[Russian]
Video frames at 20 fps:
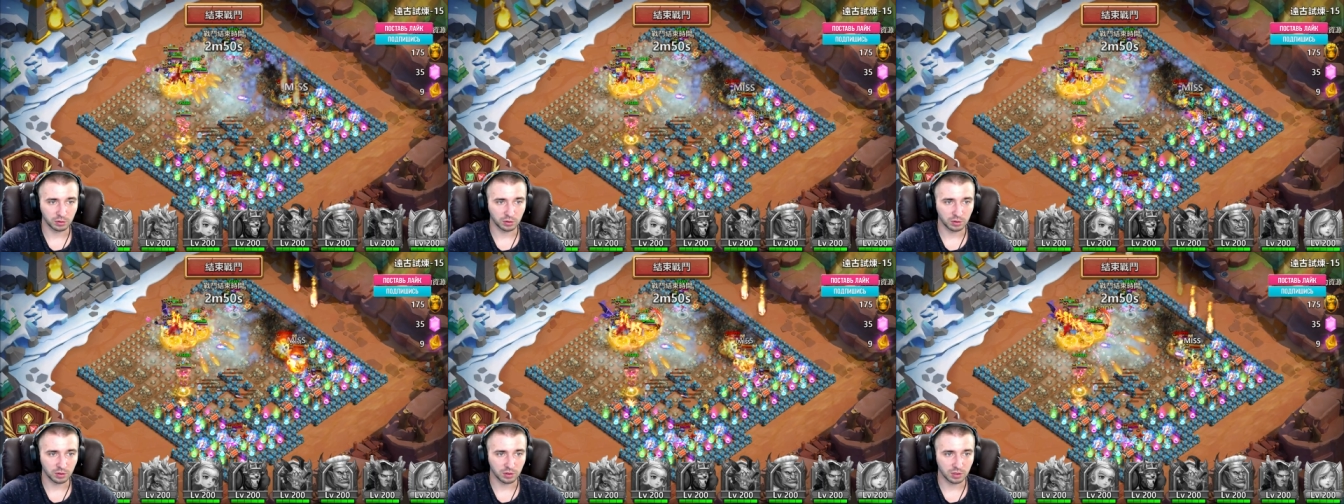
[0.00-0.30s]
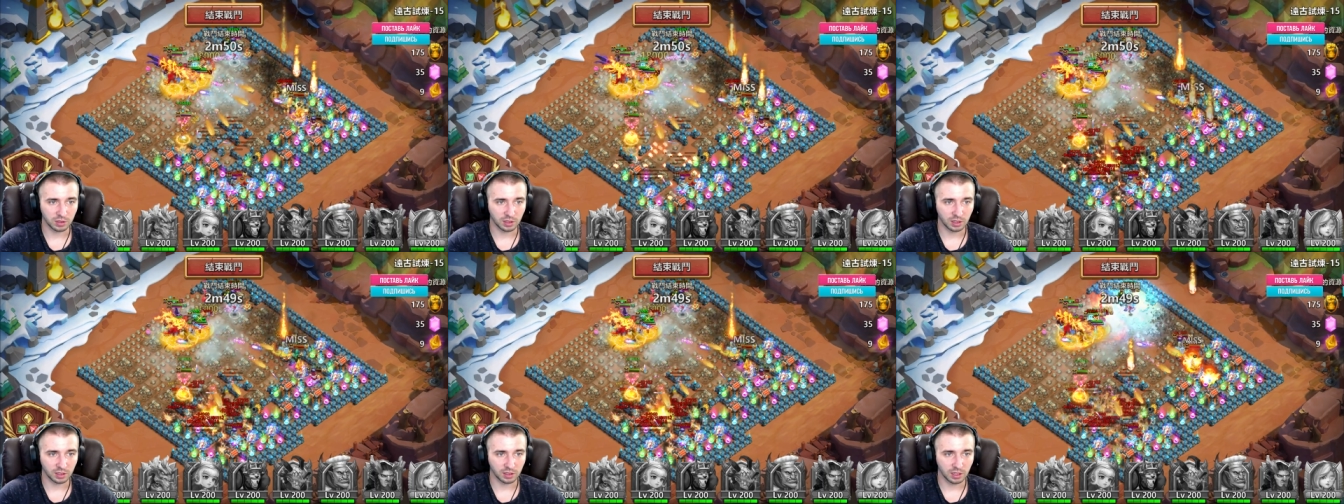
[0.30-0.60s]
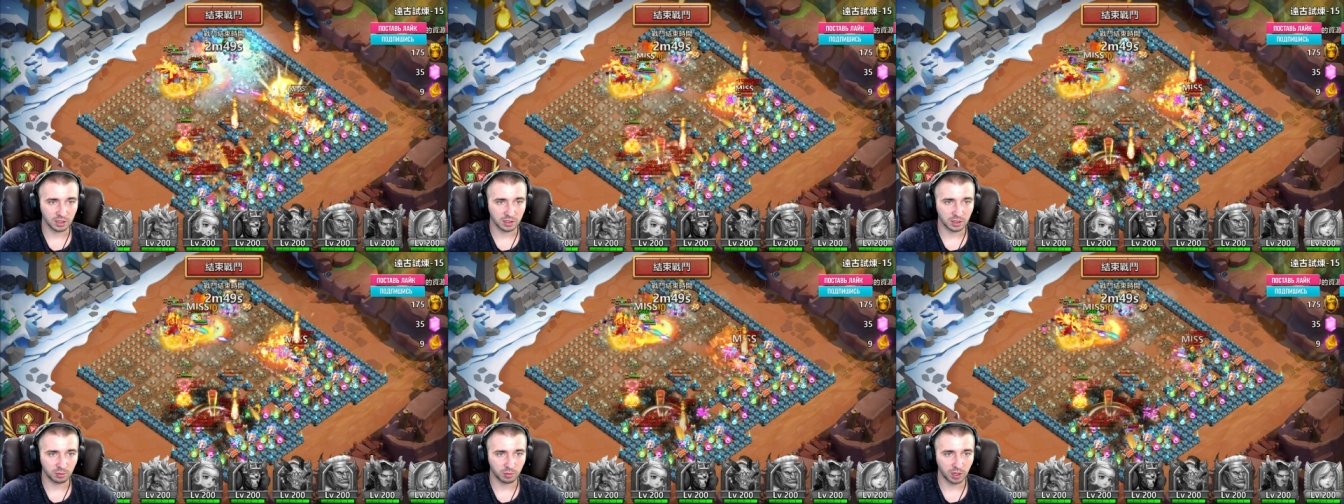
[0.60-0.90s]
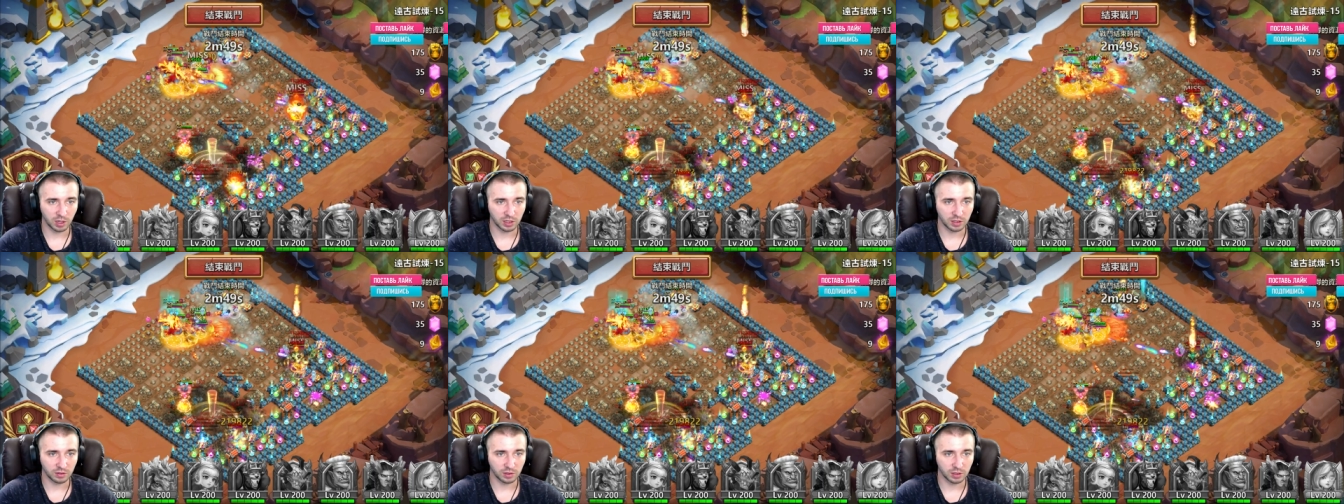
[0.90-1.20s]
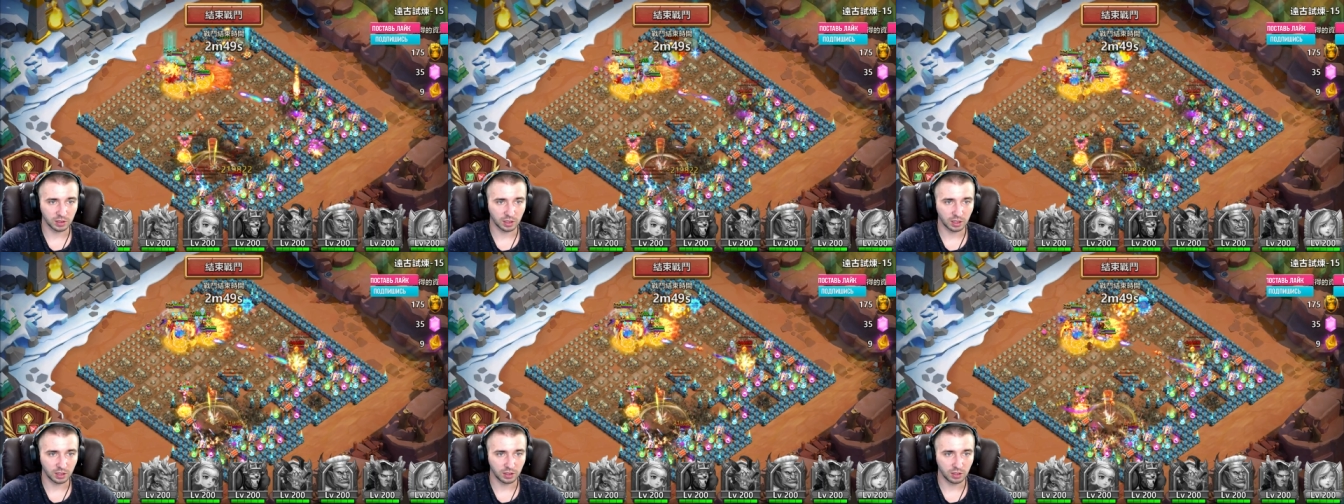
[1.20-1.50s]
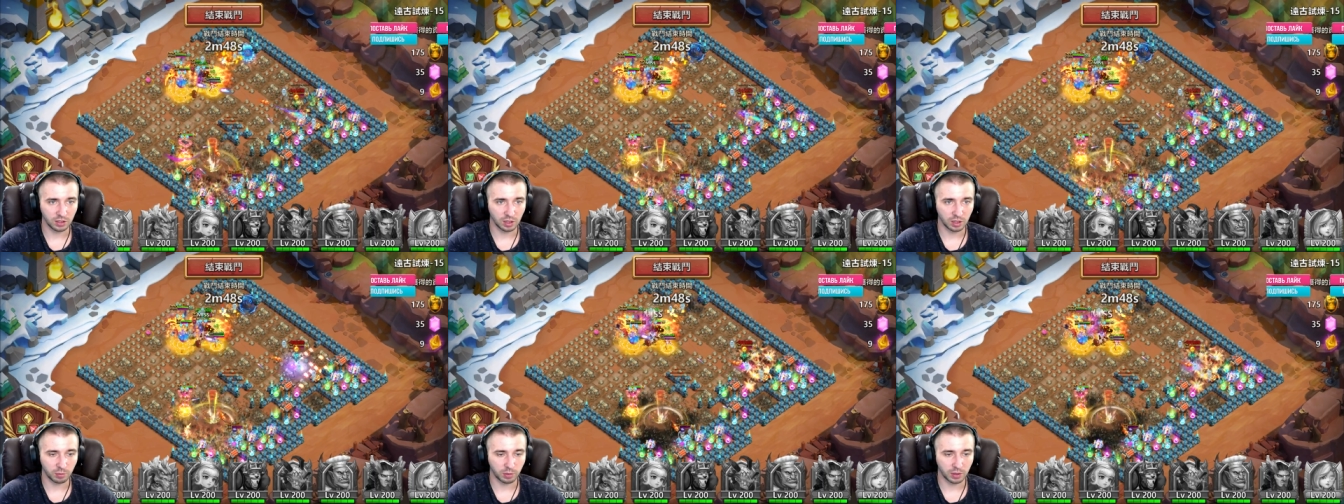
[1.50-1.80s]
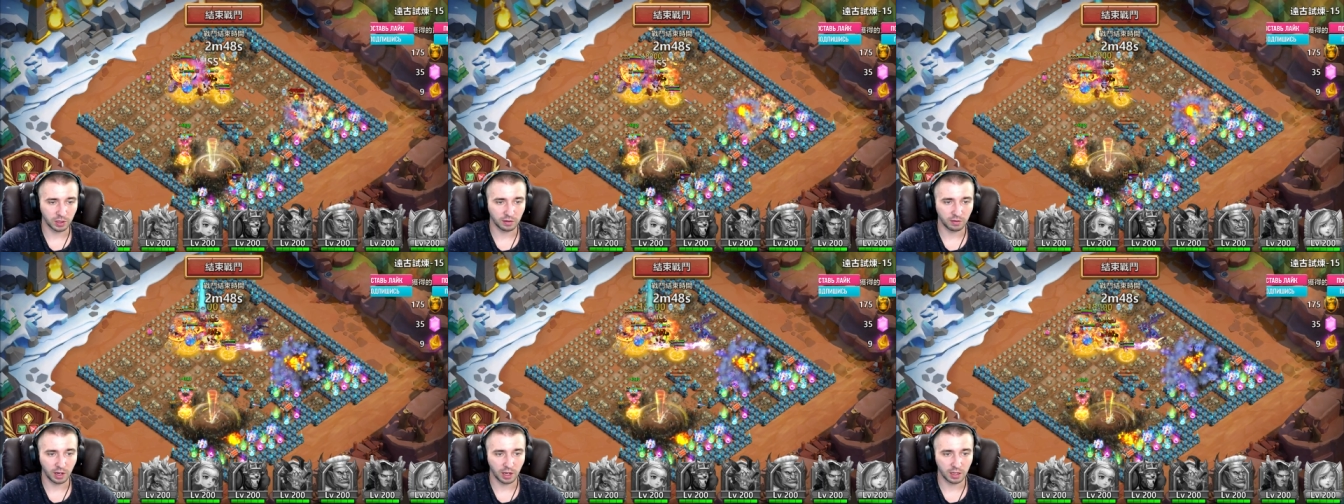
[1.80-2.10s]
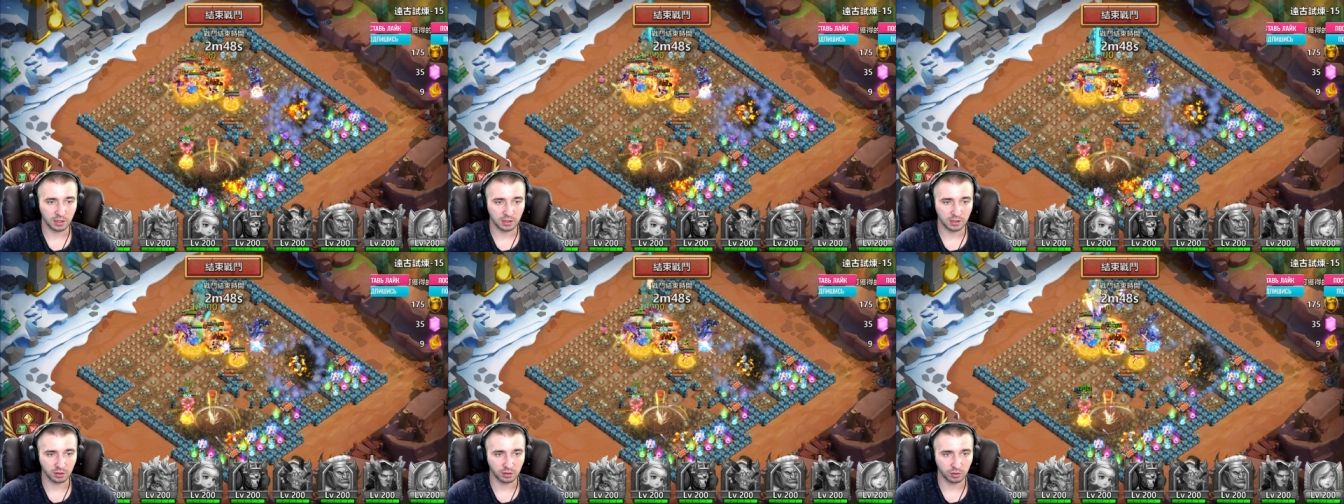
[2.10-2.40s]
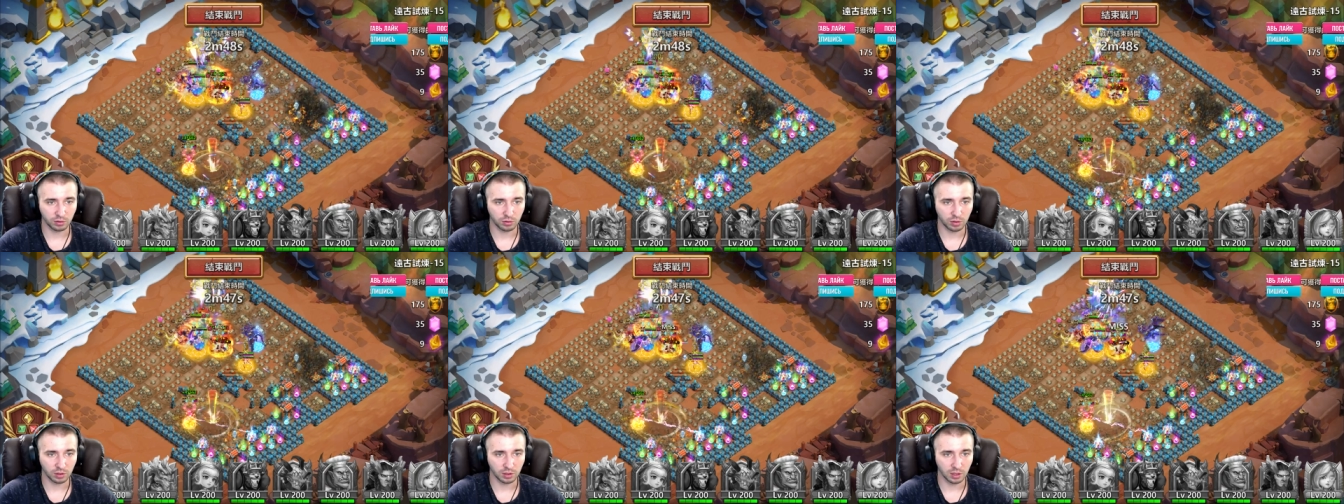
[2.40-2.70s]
то есть, когда срабатывает хранитель, появляется такой,